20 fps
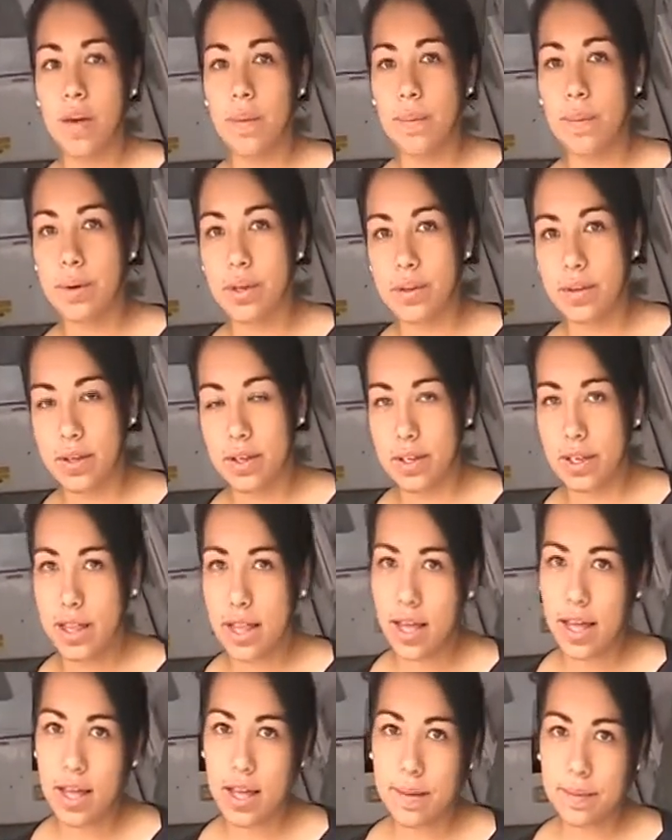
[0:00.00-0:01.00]
Bueno, aquí
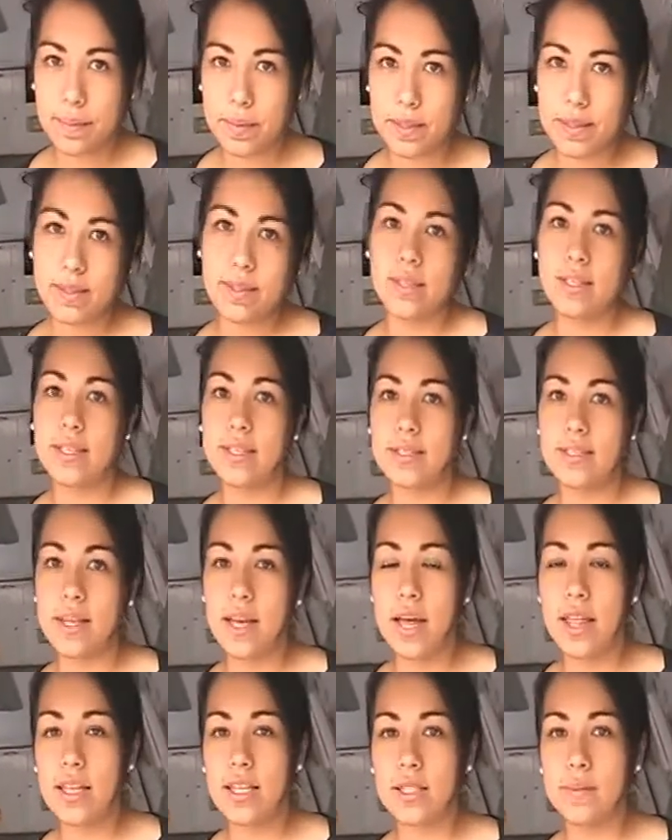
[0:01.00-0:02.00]
la
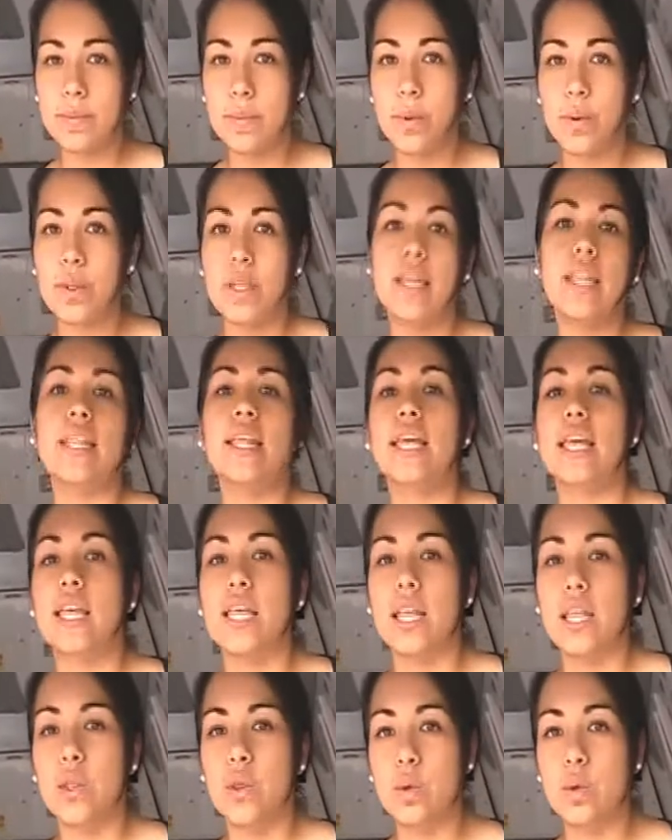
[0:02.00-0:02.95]
presidencia dispone de